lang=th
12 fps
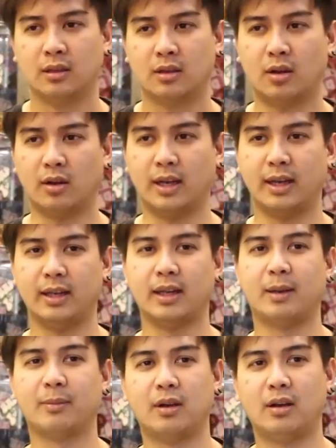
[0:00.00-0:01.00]
ก่อนหน้านี้
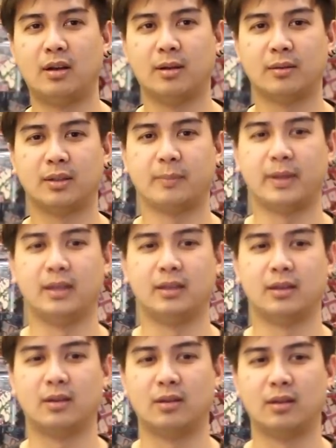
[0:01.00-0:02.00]
ครับก็จะเป็น
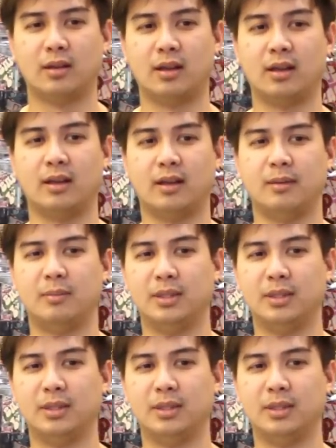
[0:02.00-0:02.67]
เห